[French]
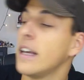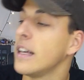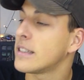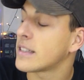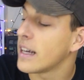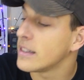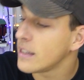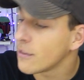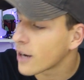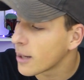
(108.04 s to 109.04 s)
Et ça a
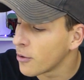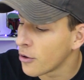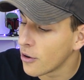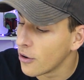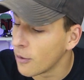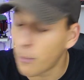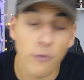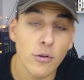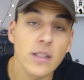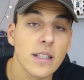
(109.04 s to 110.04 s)
été vraiment euh,
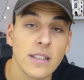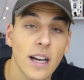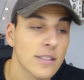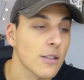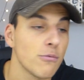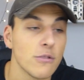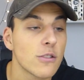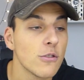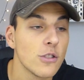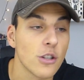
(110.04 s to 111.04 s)
parfois un désastre
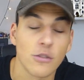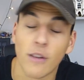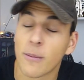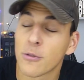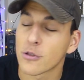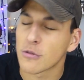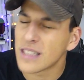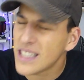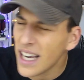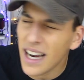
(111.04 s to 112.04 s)
puisque je, vraiment je
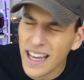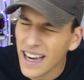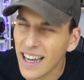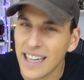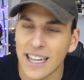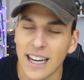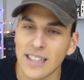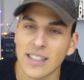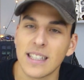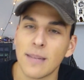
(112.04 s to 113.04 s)
galérais à,
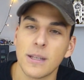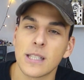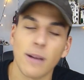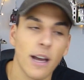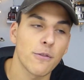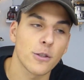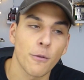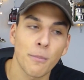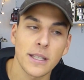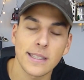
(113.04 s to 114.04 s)
trier les pièces. Bref, je
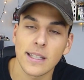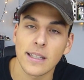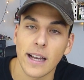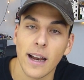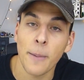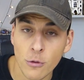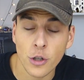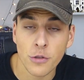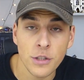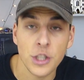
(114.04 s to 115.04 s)
vous passe ces détails-là.
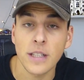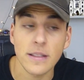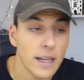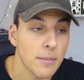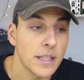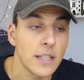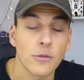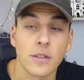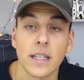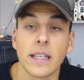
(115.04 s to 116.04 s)
Aujourd'hui, j'ai terminé
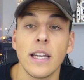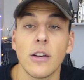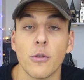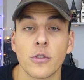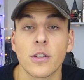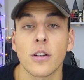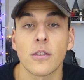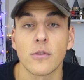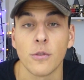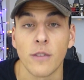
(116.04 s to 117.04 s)
de trier le stock
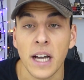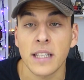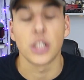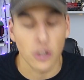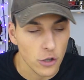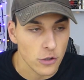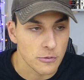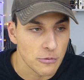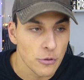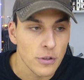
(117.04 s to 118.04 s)
de vrac. J'ai encore du
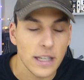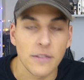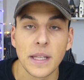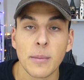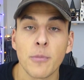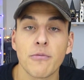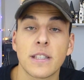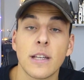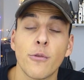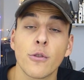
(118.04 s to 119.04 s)
boulot, évidemment,
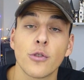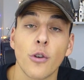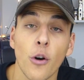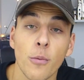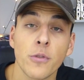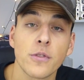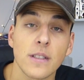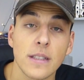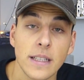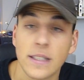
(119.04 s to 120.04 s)
puisqu'il faut que je remonte
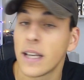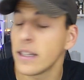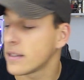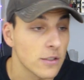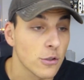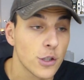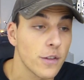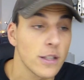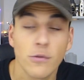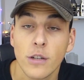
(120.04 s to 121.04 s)
des sets. C'est ce que je
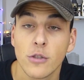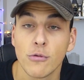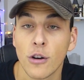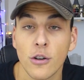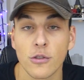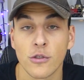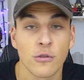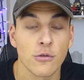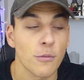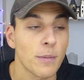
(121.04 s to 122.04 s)
fais tous les jours quand je
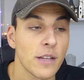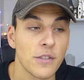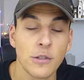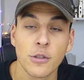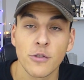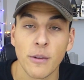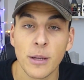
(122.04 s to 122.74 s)
ne tourne pas des vidéos, que je fais